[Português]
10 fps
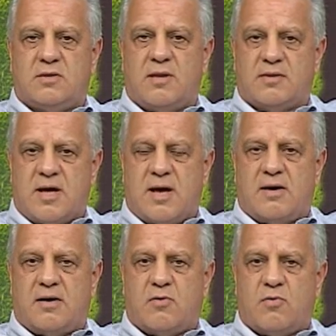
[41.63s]

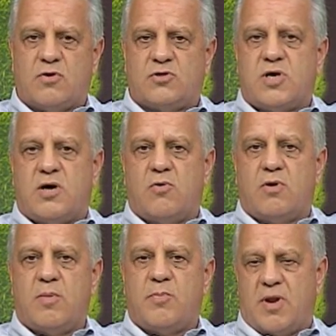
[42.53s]
tentar conquistar o
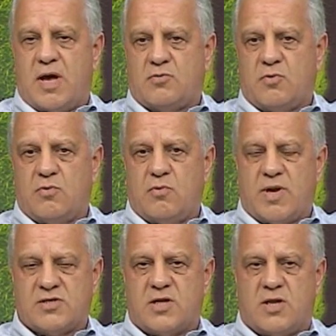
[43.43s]
Campeonato
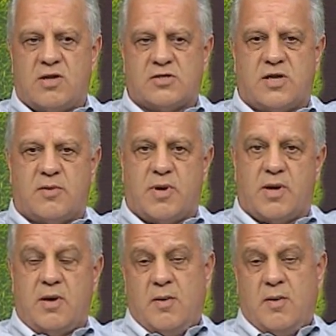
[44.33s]
Brasileiro da Série B.